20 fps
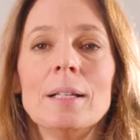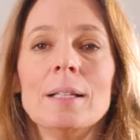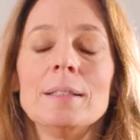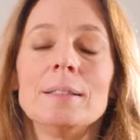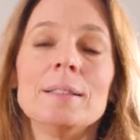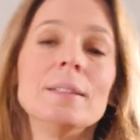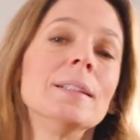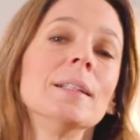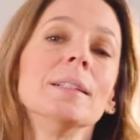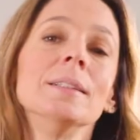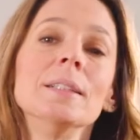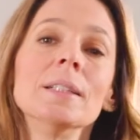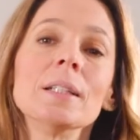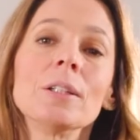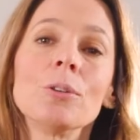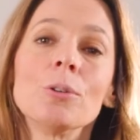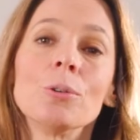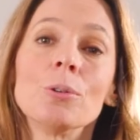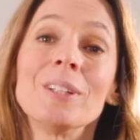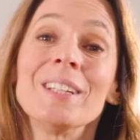C'est-à-dire
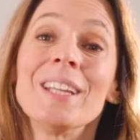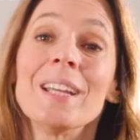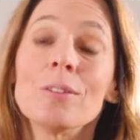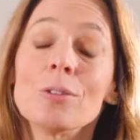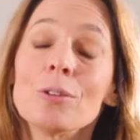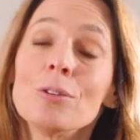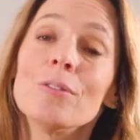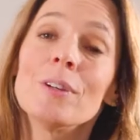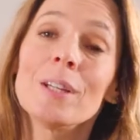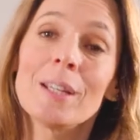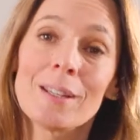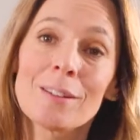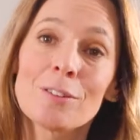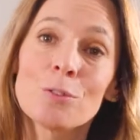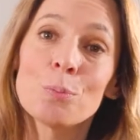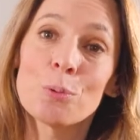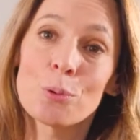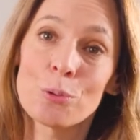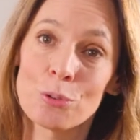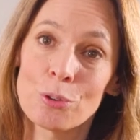que
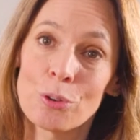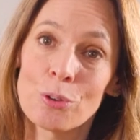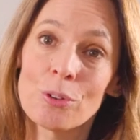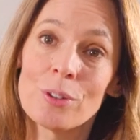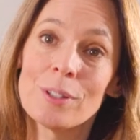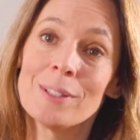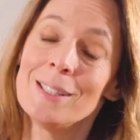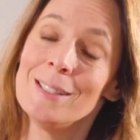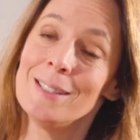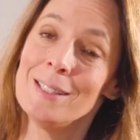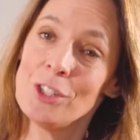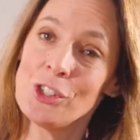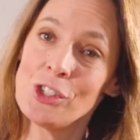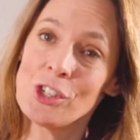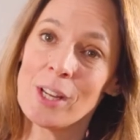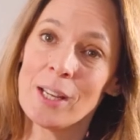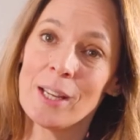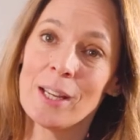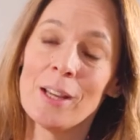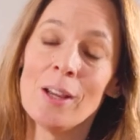95% des
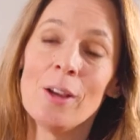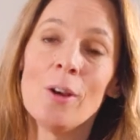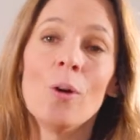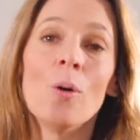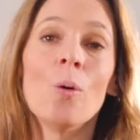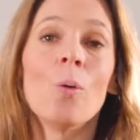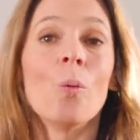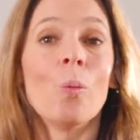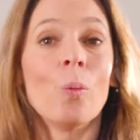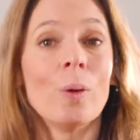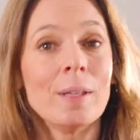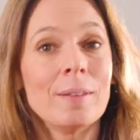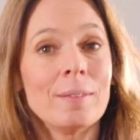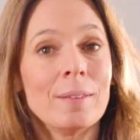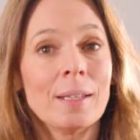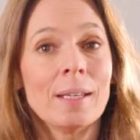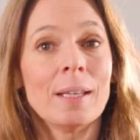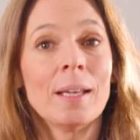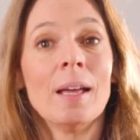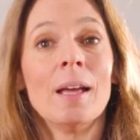déchets ont
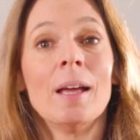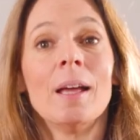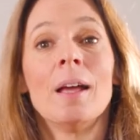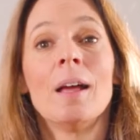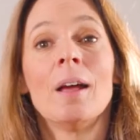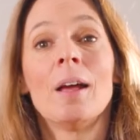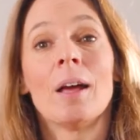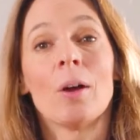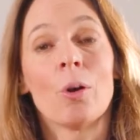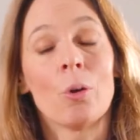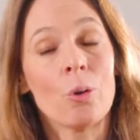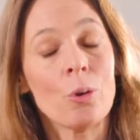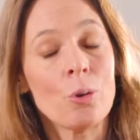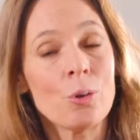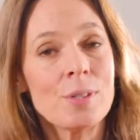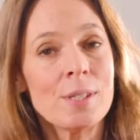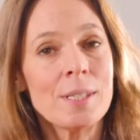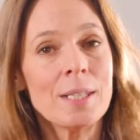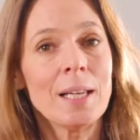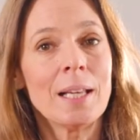été
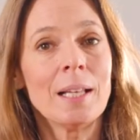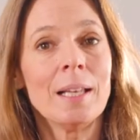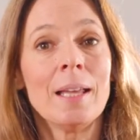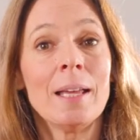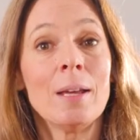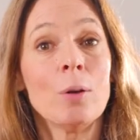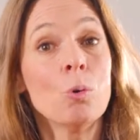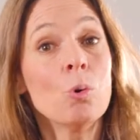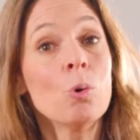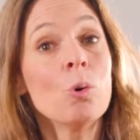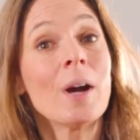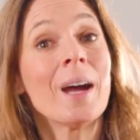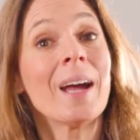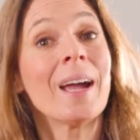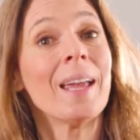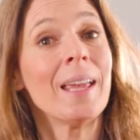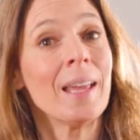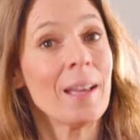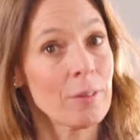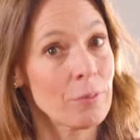recyclés ou
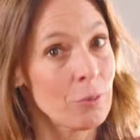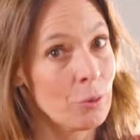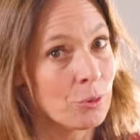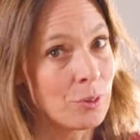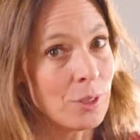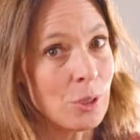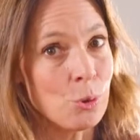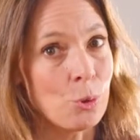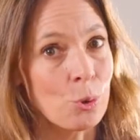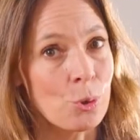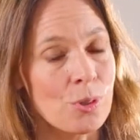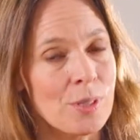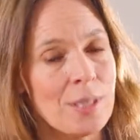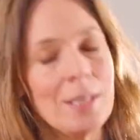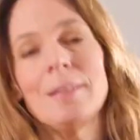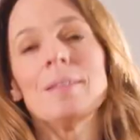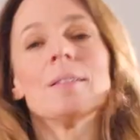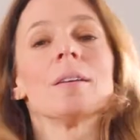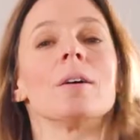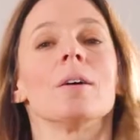réinventés sur
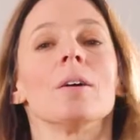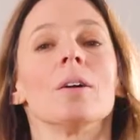site